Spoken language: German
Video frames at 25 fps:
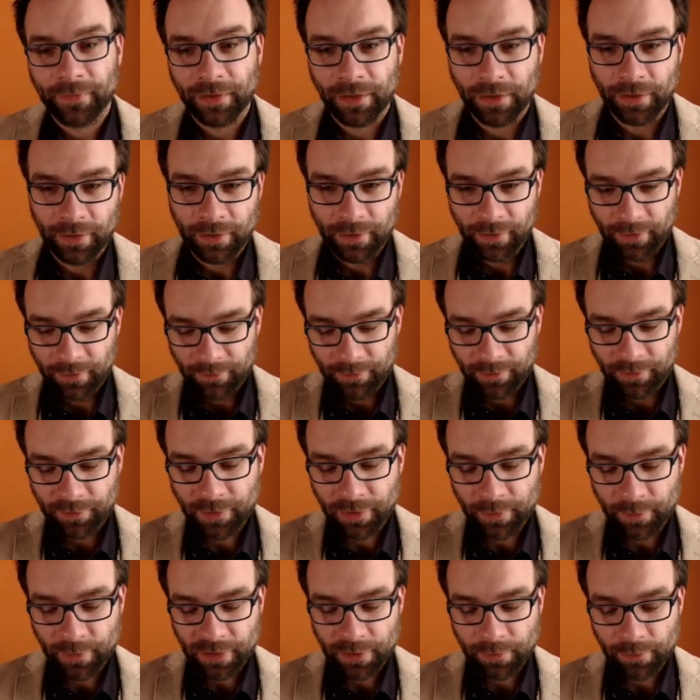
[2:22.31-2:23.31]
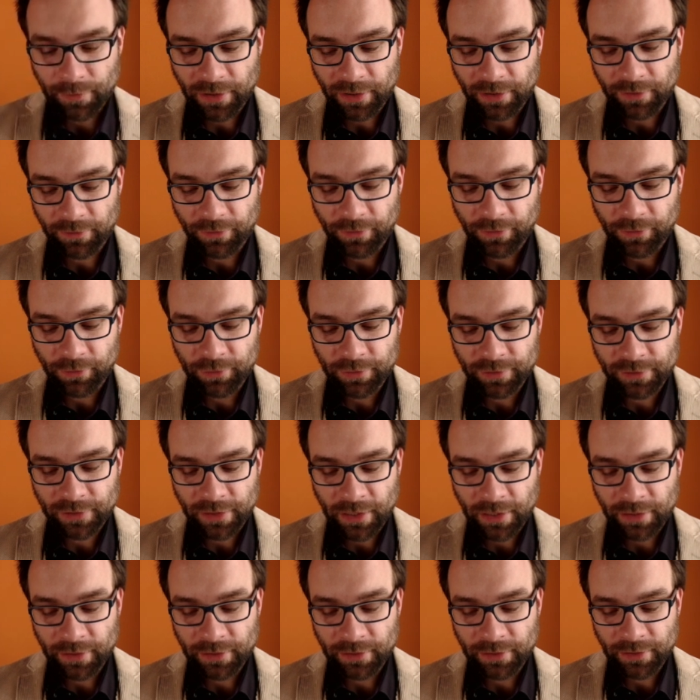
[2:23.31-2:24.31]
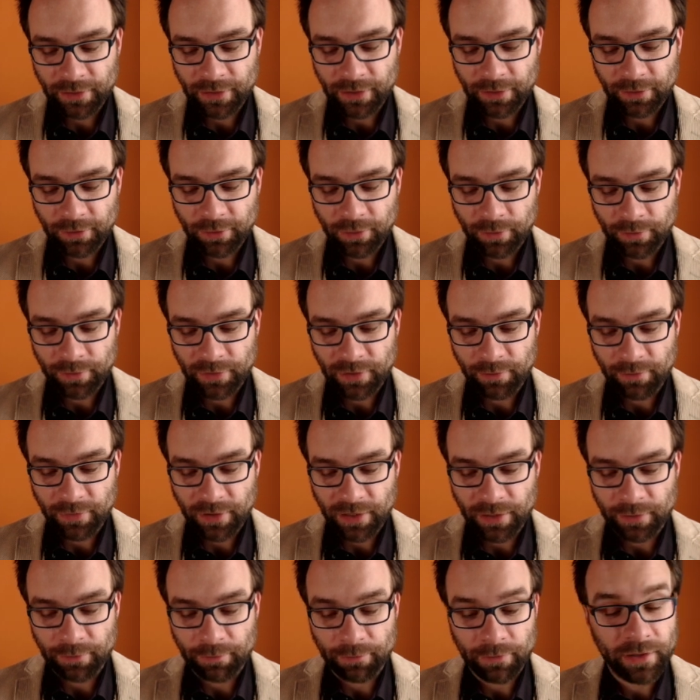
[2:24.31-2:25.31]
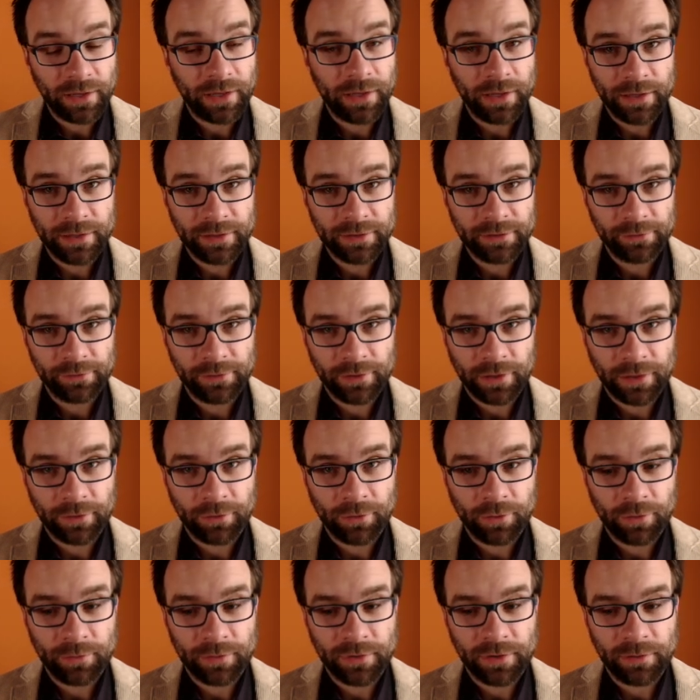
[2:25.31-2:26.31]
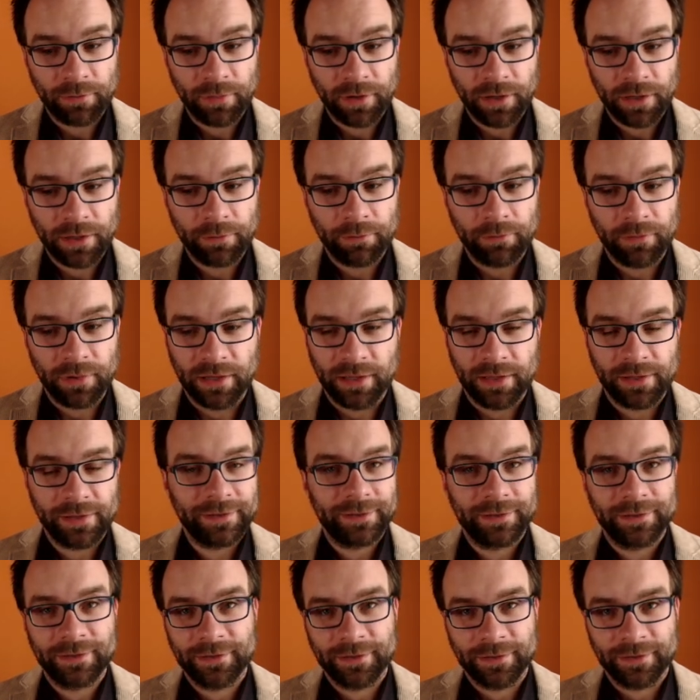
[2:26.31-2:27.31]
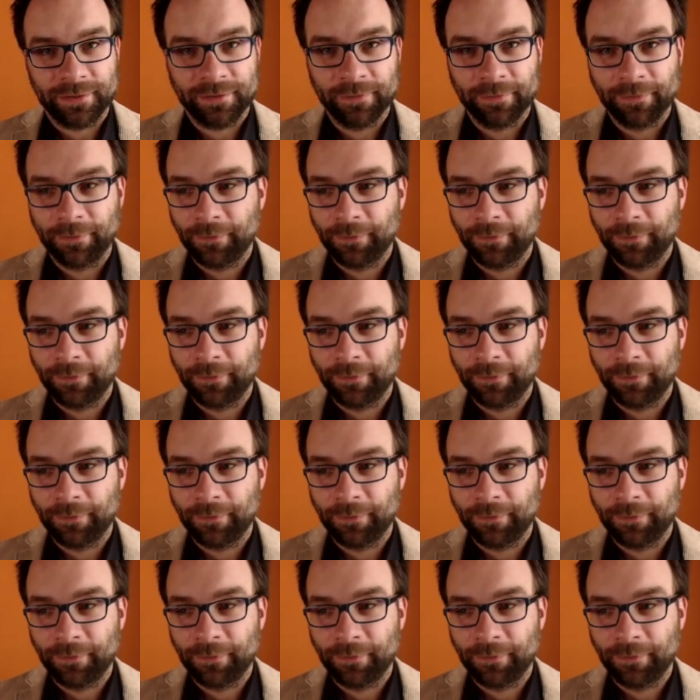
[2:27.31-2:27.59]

Wir fangen mit den beiden Fuß an, dann kommen die beiden Bars und dann kommen die beiden Bars.